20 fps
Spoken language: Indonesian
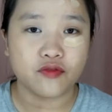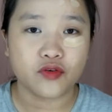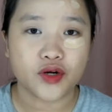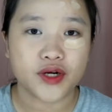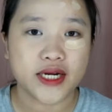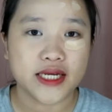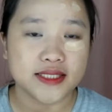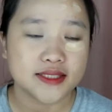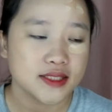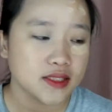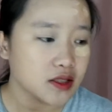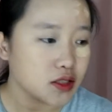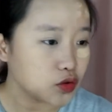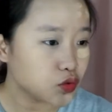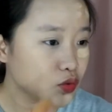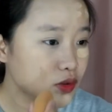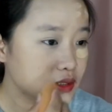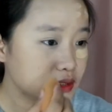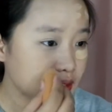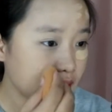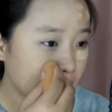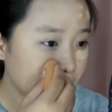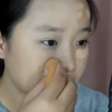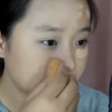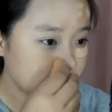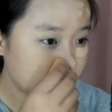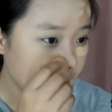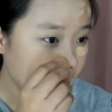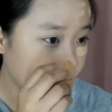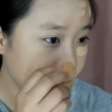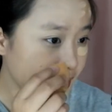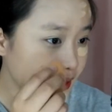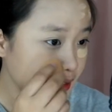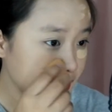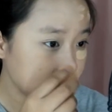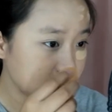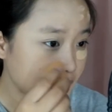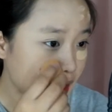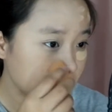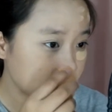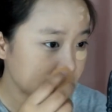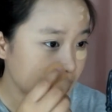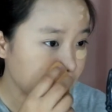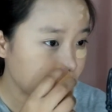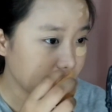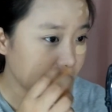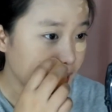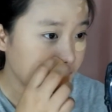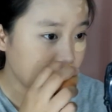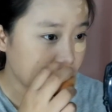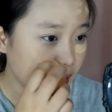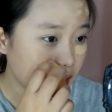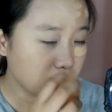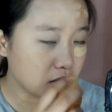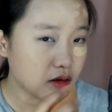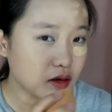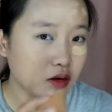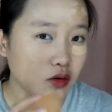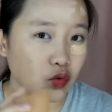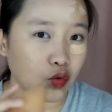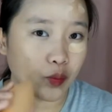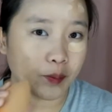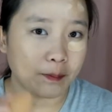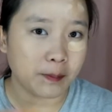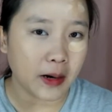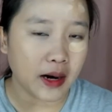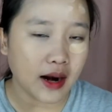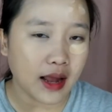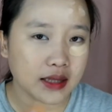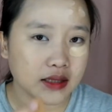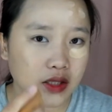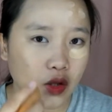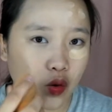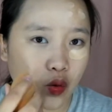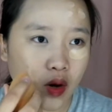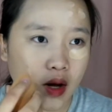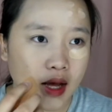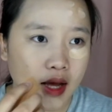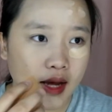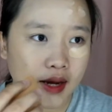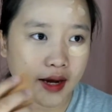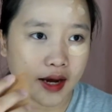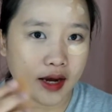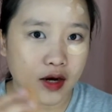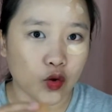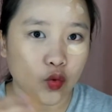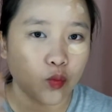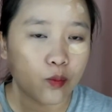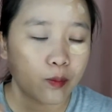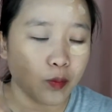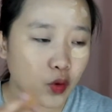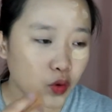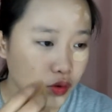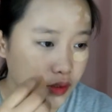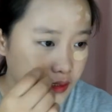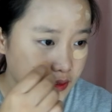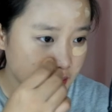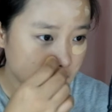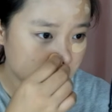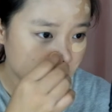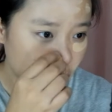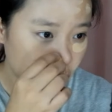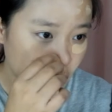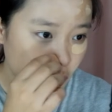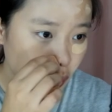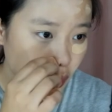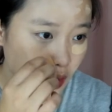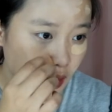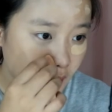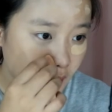foundation itu di sela-sela ini jangan sampai dia ngegumpel atau kayak numpuk di situ